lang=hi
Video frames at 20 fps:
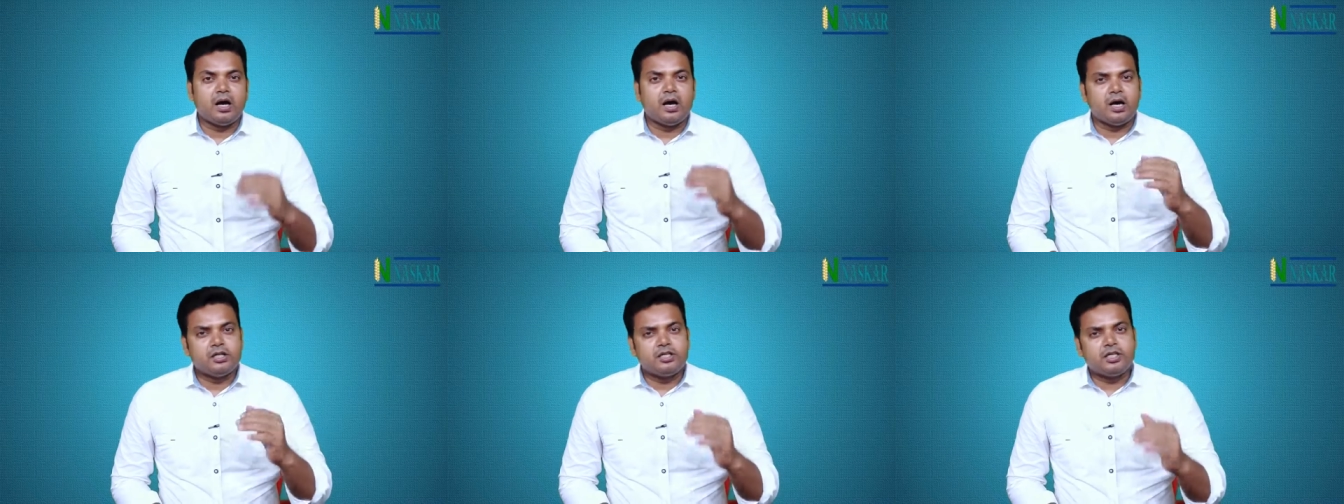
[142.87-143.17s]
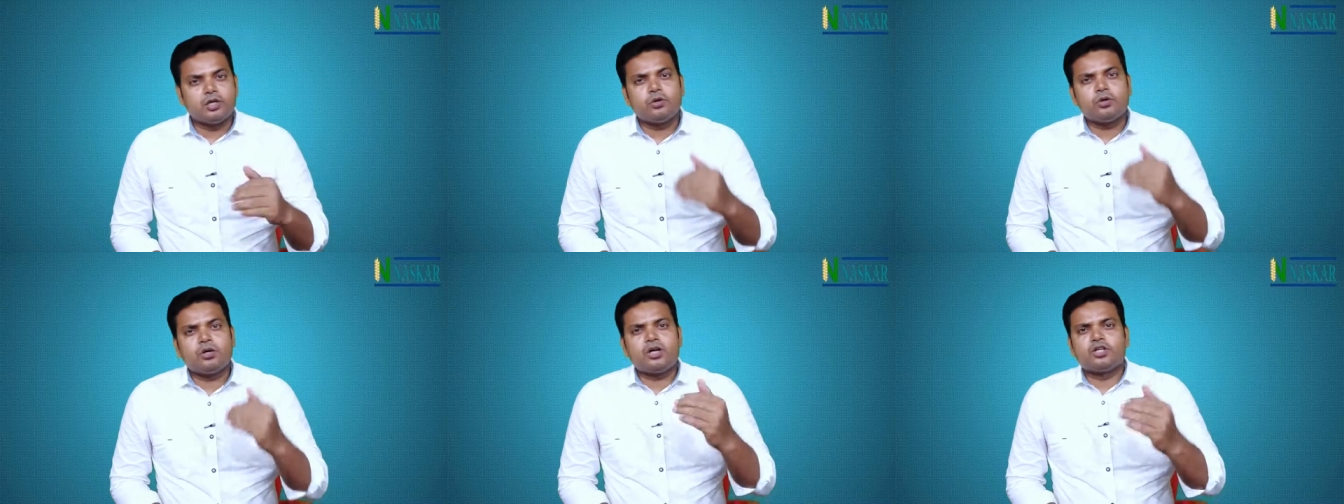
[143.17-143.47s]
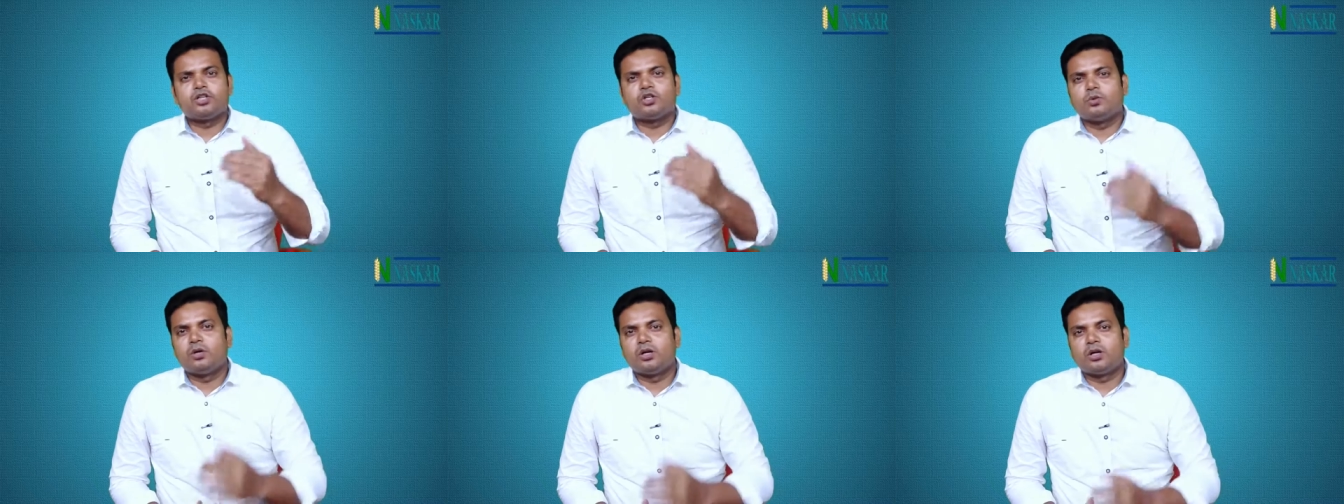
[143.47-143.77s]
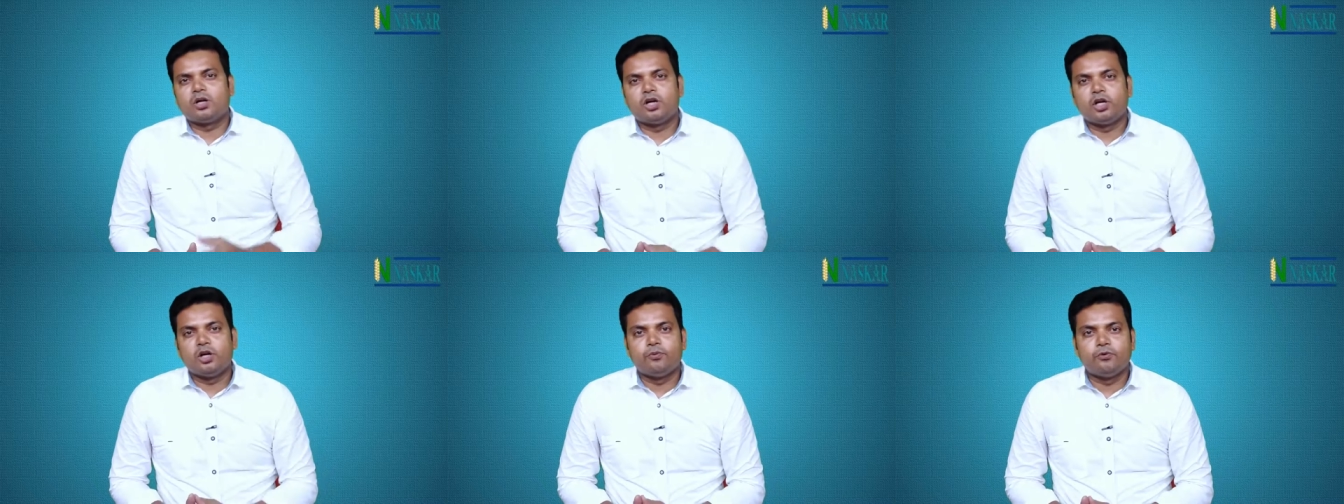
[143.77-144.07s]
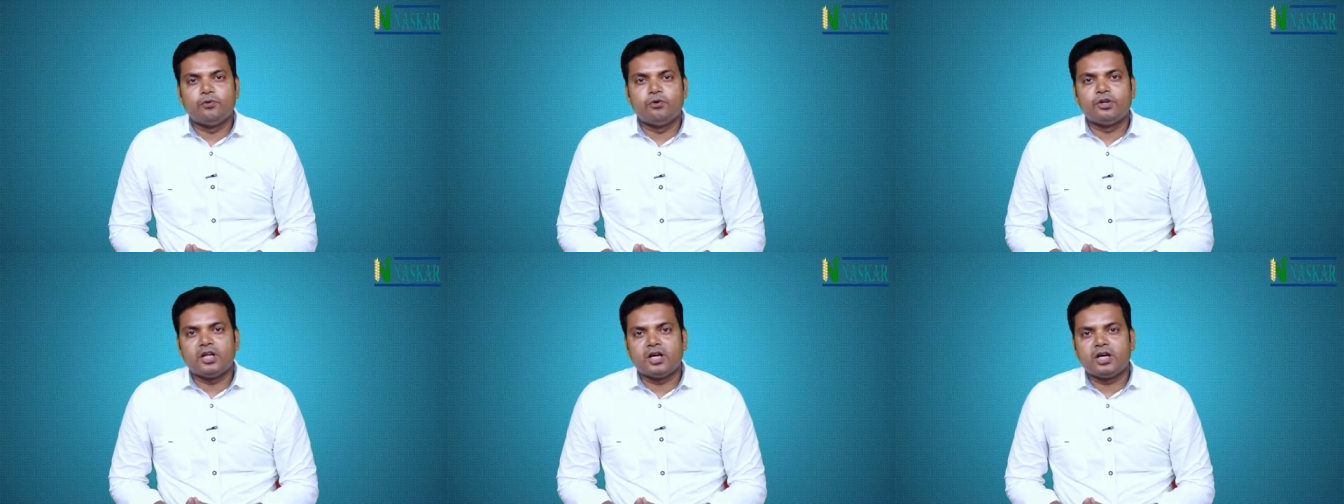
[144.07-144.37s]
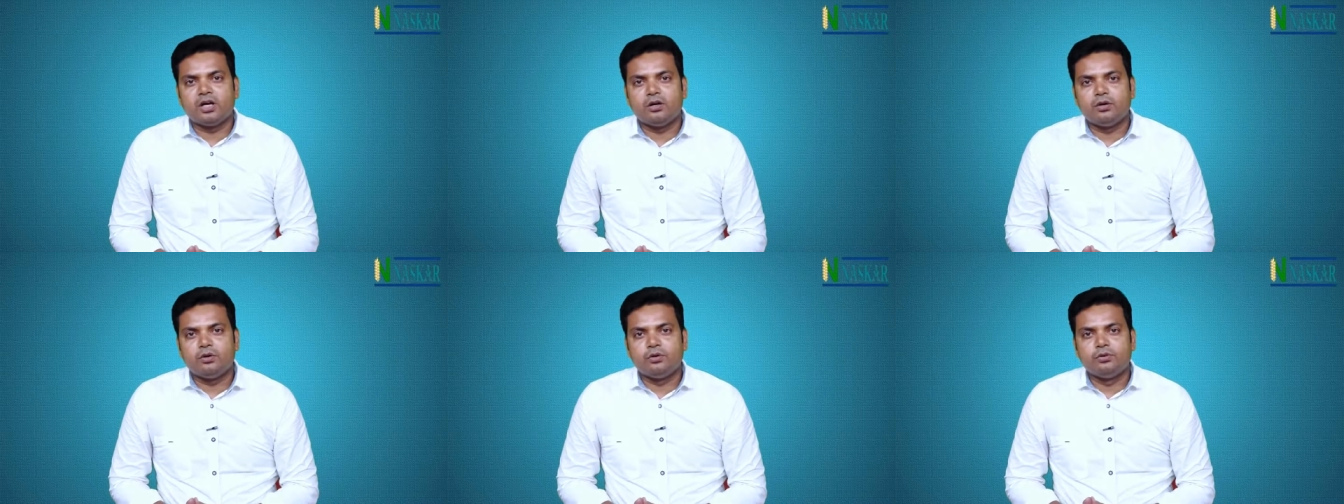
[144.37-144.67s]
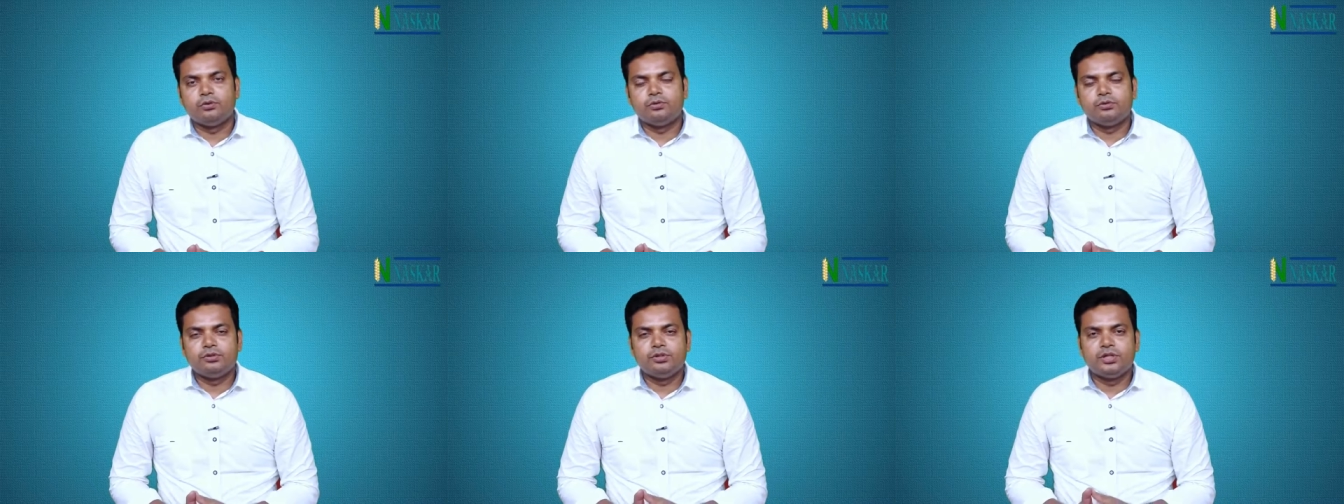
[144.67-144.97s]
हजारों कस्टमर का रिपोर्ट देखा हूं
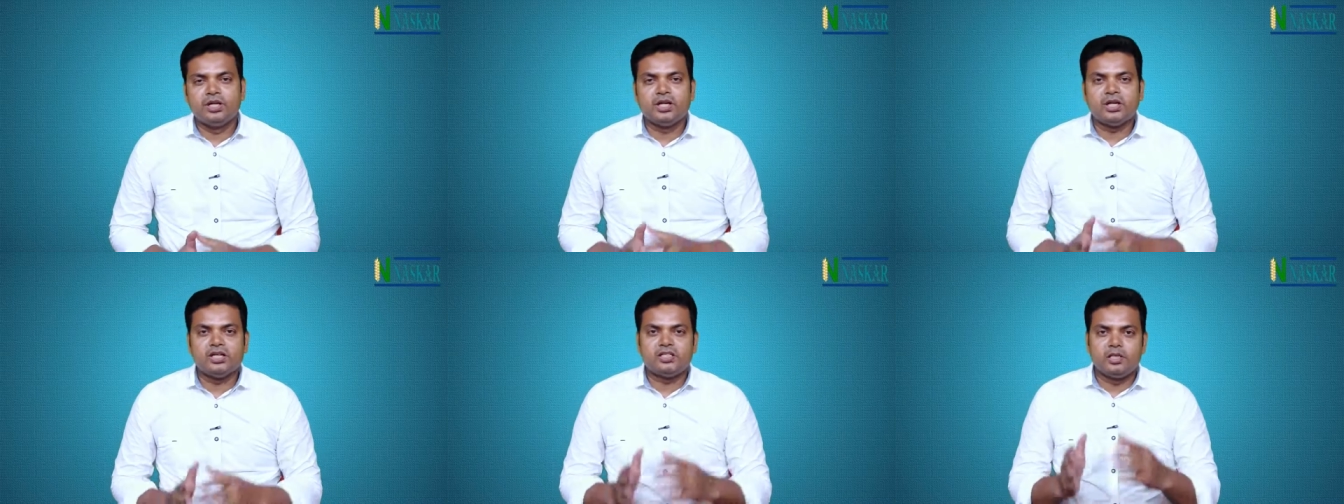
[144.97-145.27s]
जिनका